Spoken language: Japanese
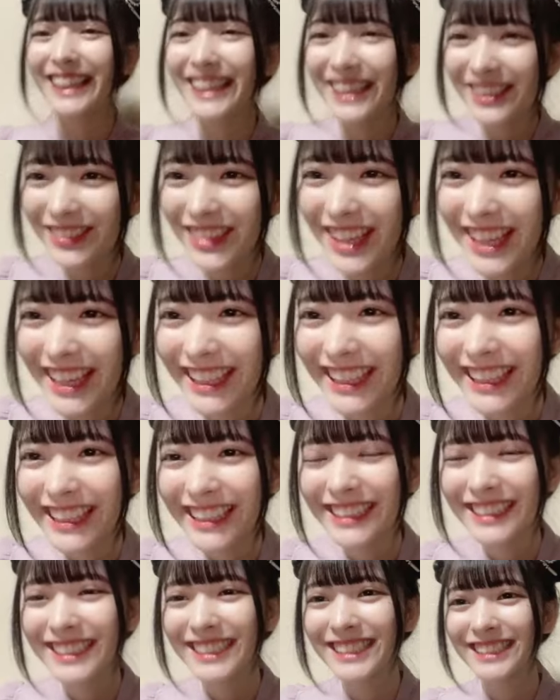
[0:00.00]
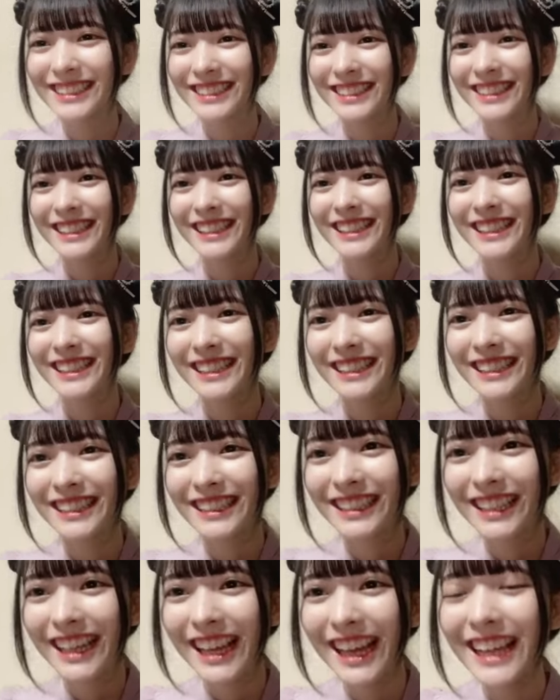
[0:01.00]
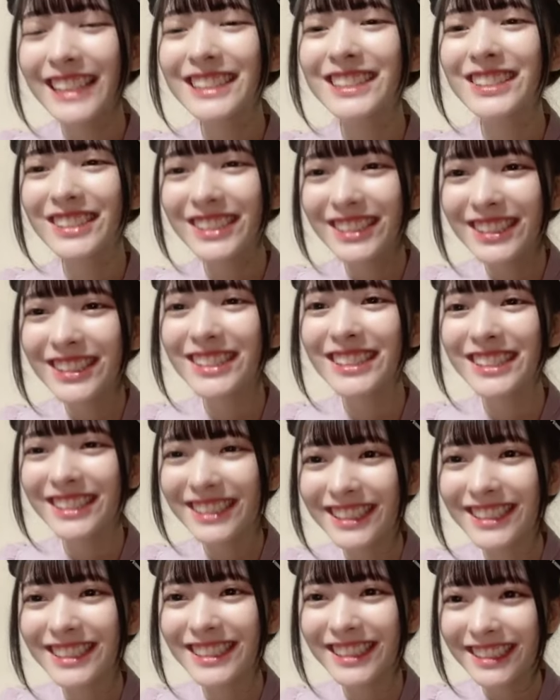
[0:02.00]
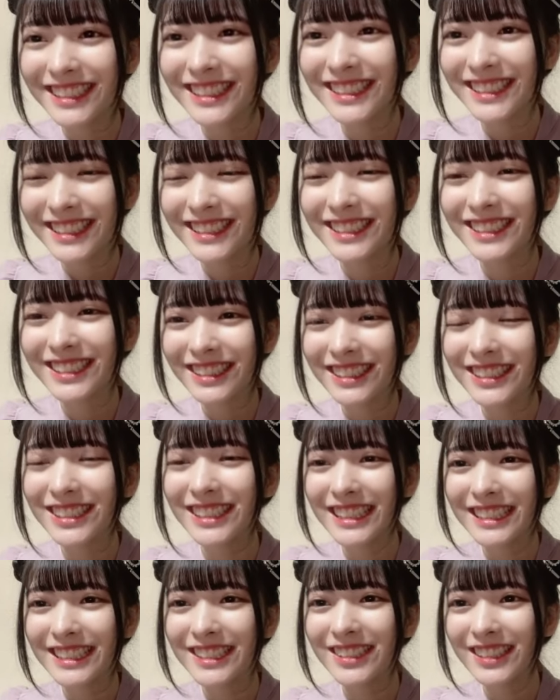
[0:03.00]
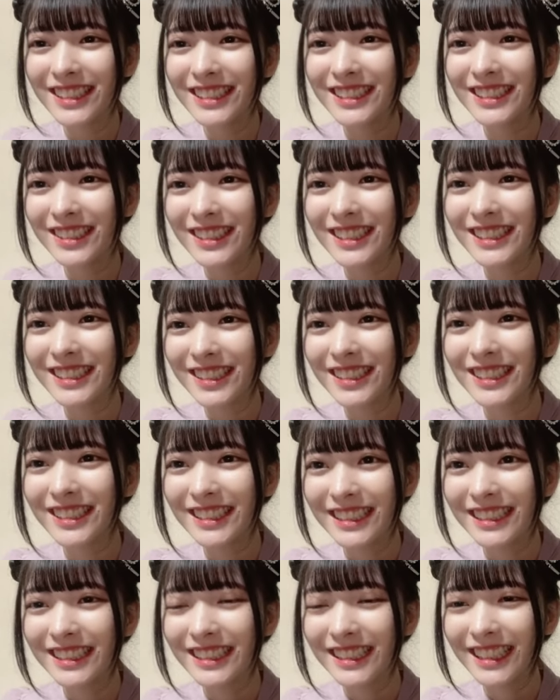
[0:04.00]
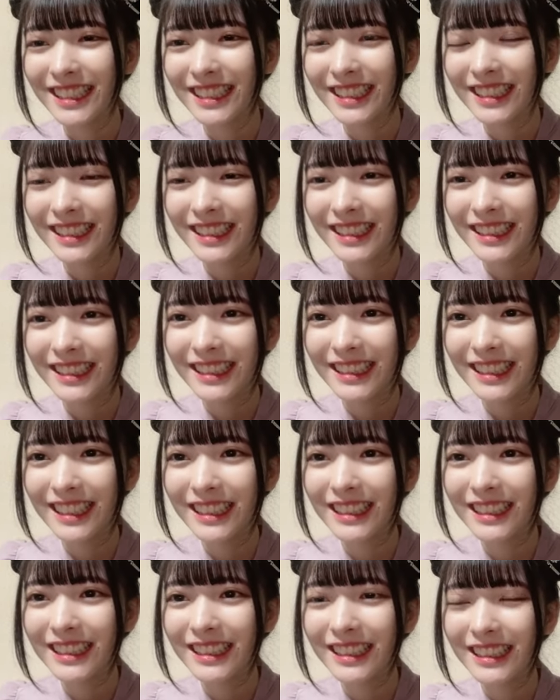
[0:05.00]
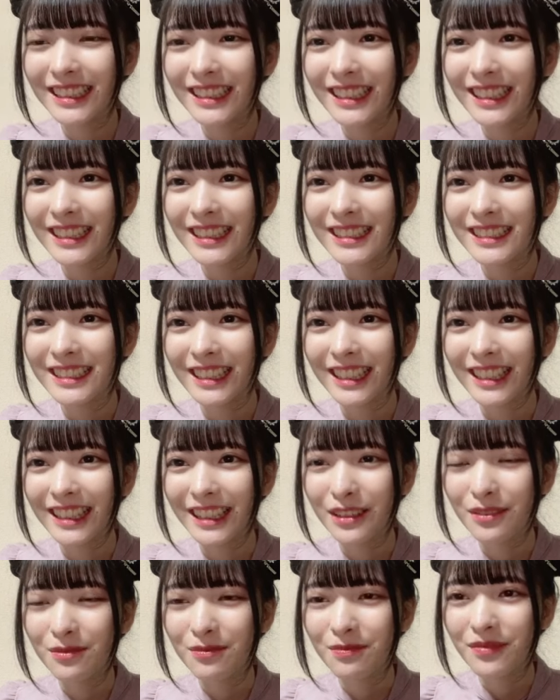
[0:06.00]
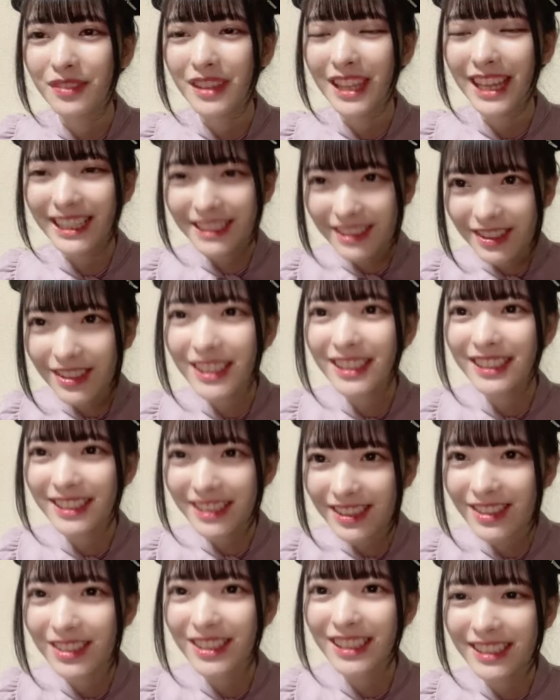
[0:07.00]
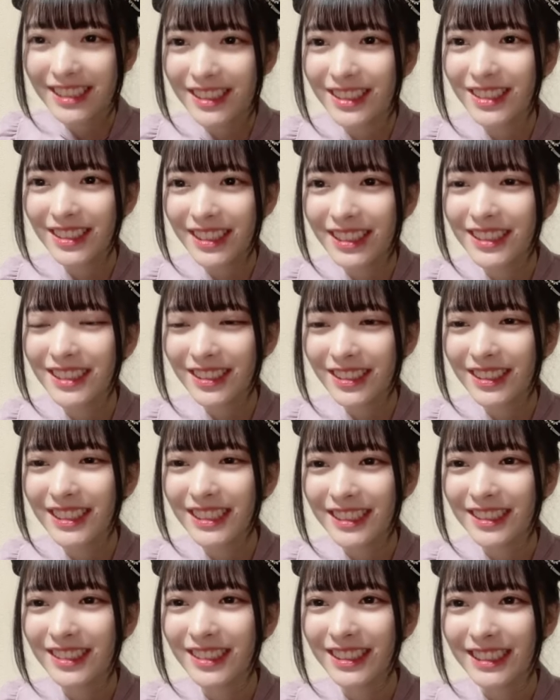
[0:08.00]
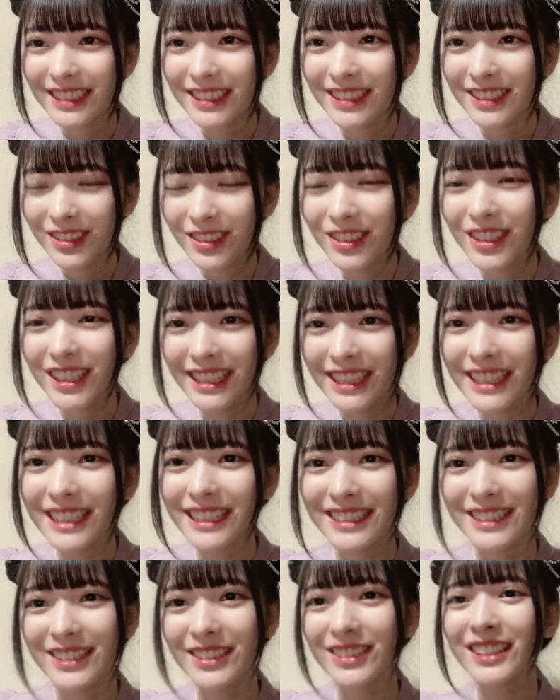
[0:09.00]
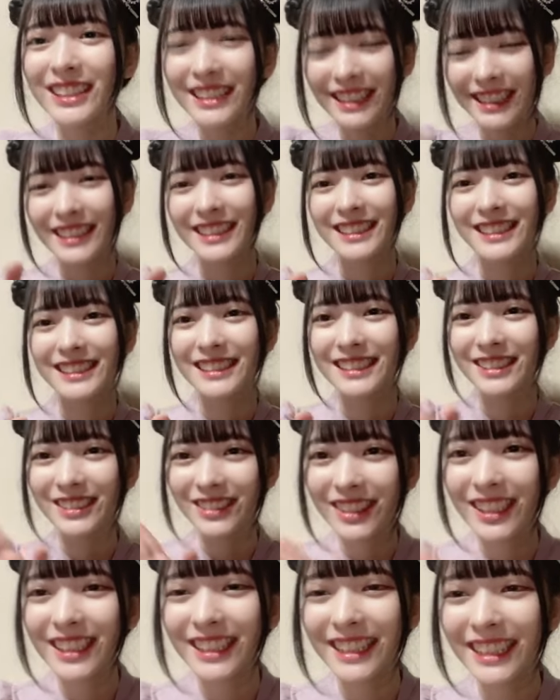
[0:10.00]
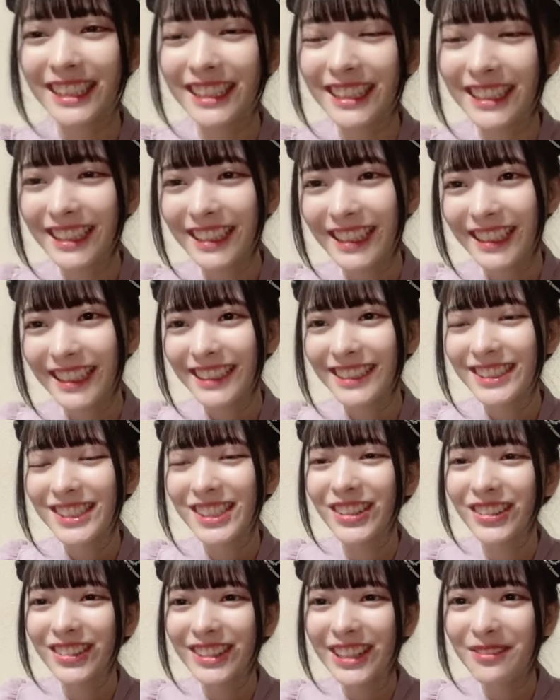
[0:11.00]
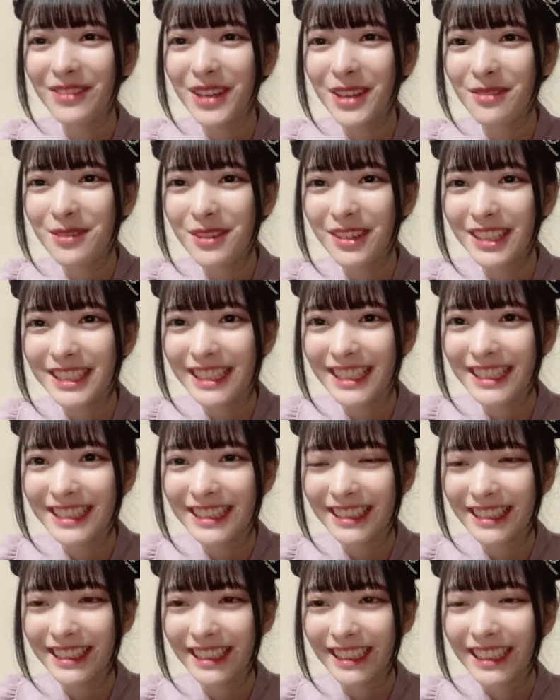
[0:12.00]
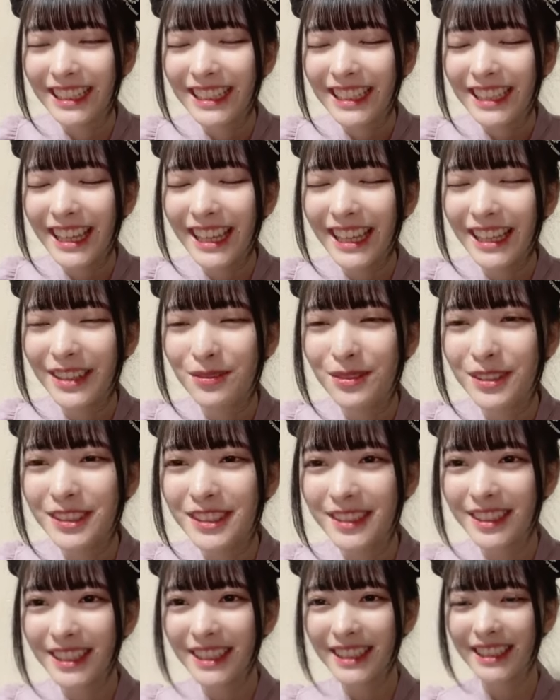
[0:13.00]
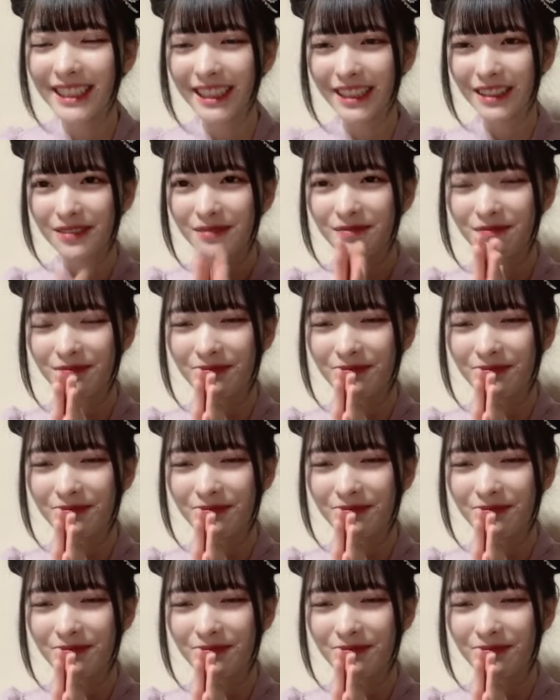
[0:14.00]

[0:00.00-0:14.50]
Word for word: あやばいちょっとあそうそうそうそうそうそうそうそうそそううですそうですそうですそうです何何でしたっけあそうですそうですそうですそうですその方ですその方ですその方ちょっとお名前も忘れちゃったあ申し訳ない